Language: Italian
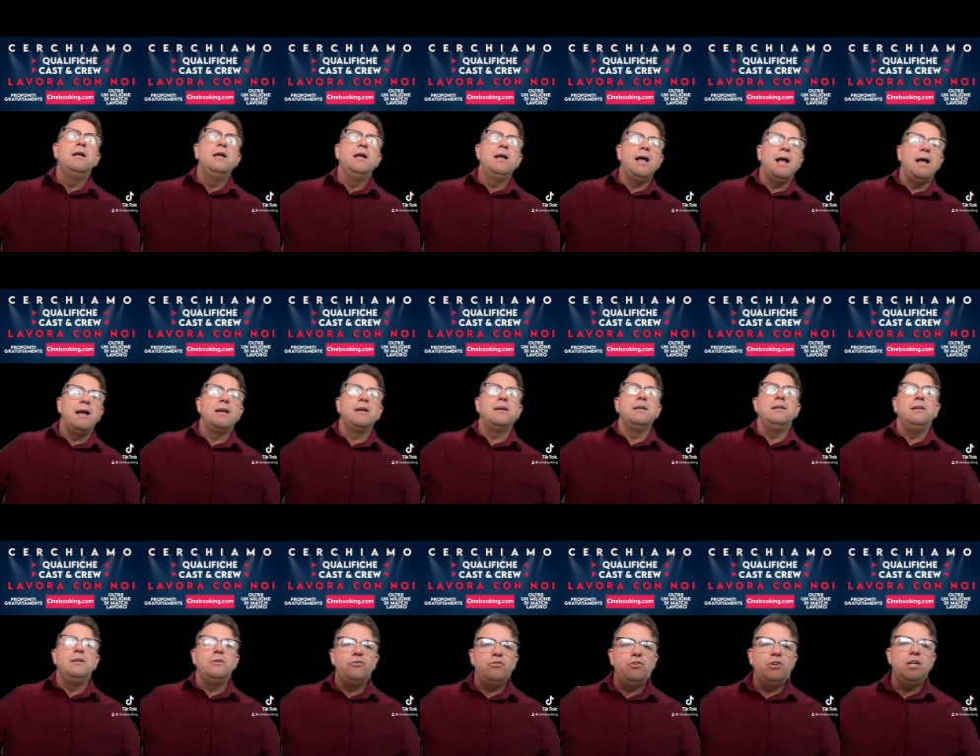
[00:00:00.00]
anche
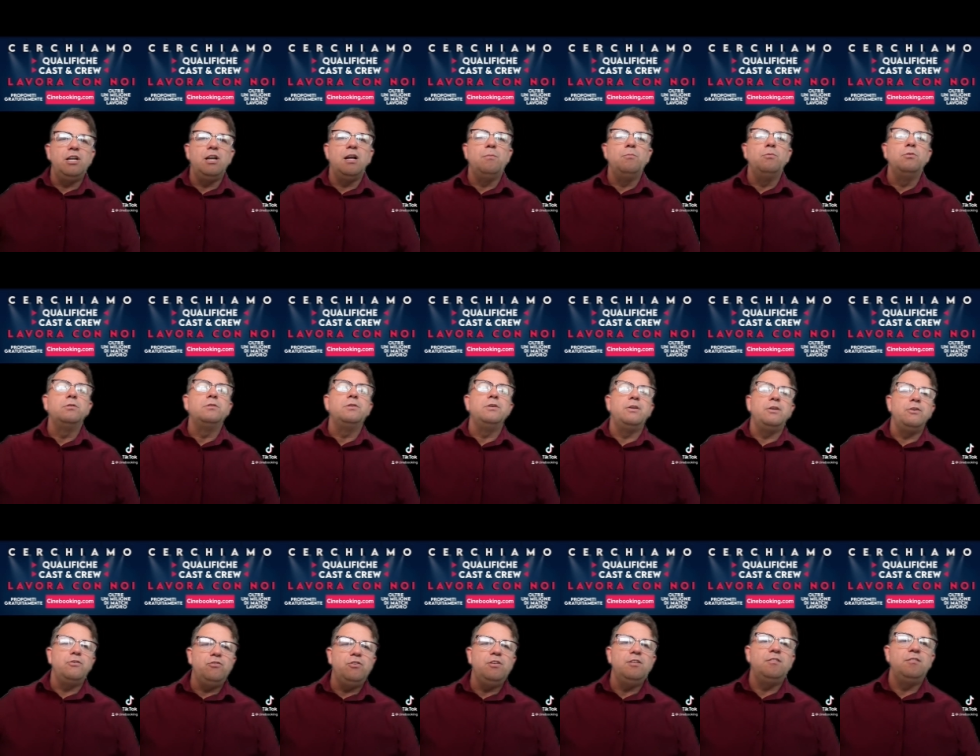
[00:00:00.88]
nel cinema, molti
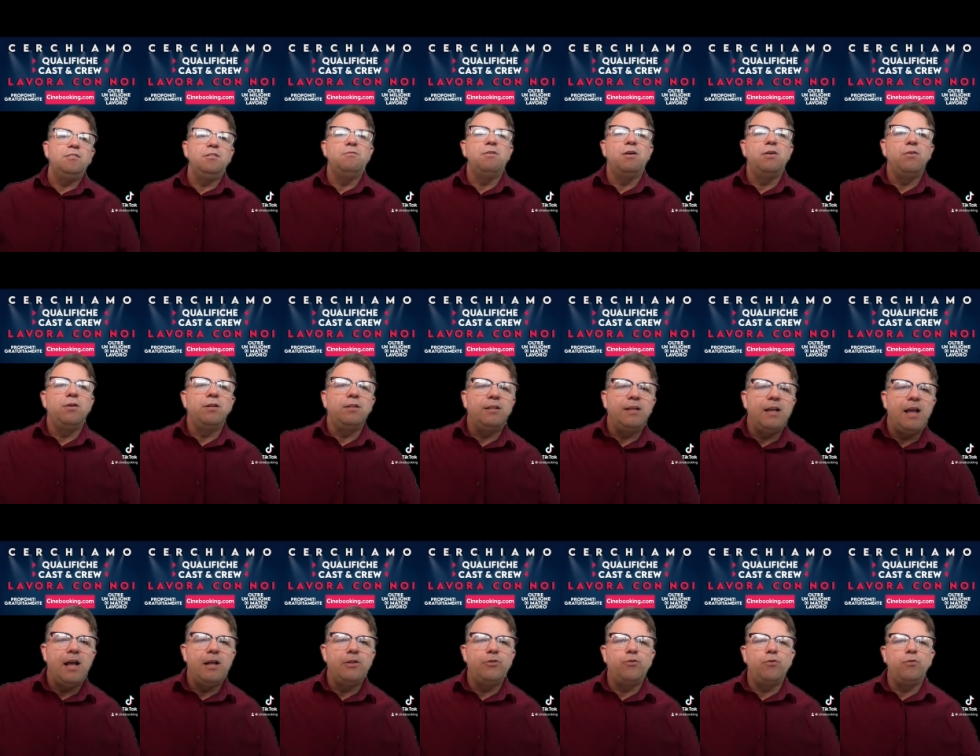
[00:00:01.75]
registi vanno a
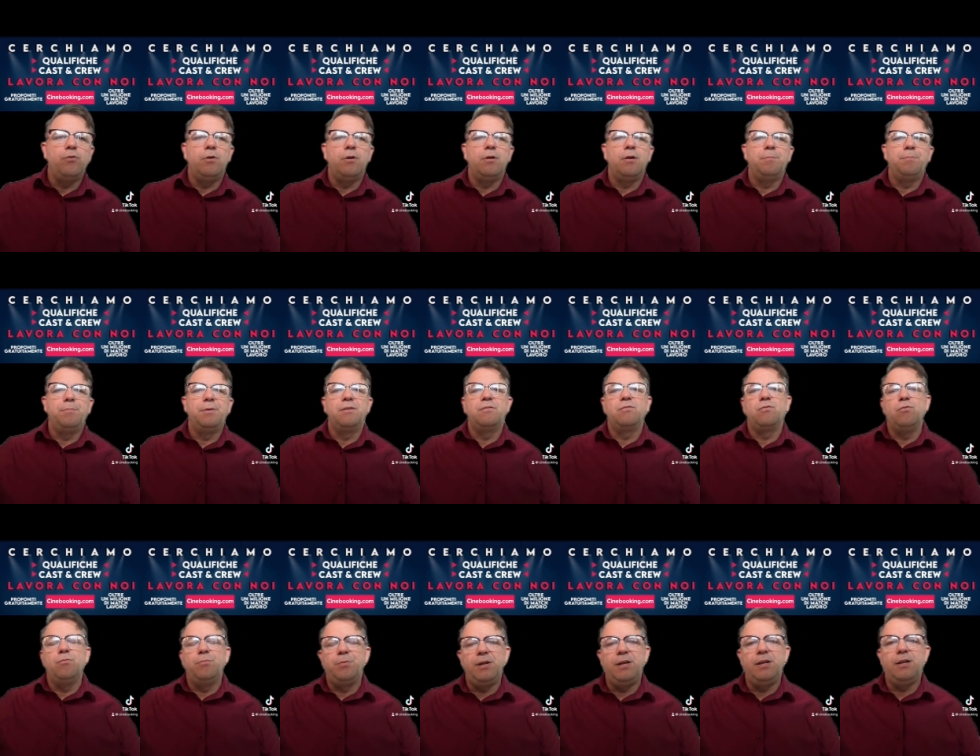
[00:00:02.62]
teatro per
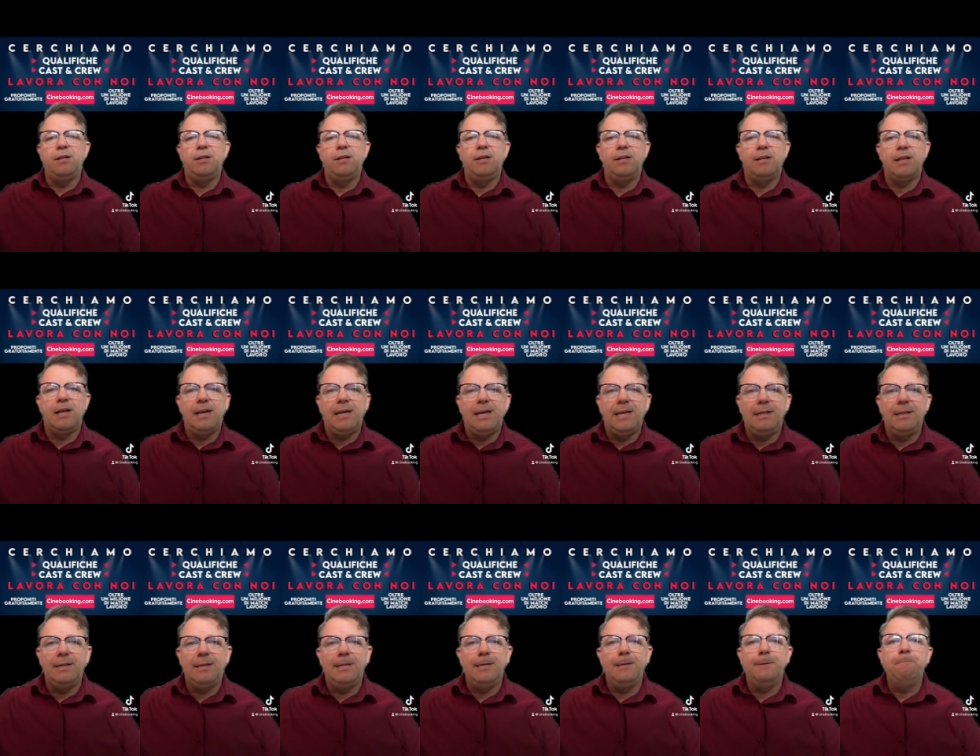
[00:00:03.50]
scoprire dei
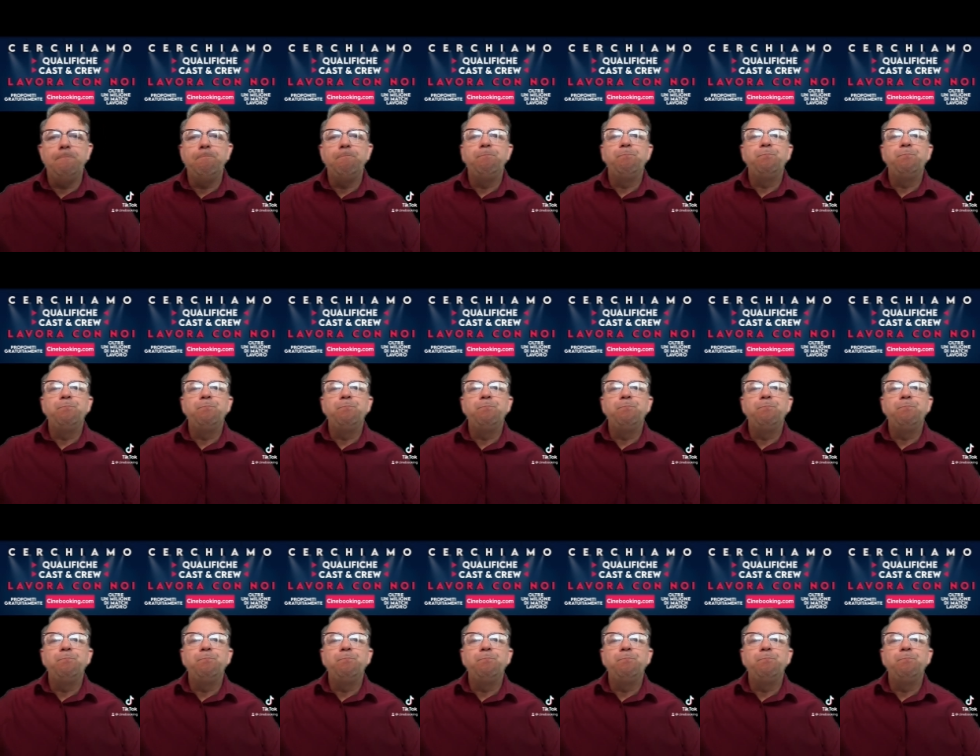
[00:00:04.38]
talenti.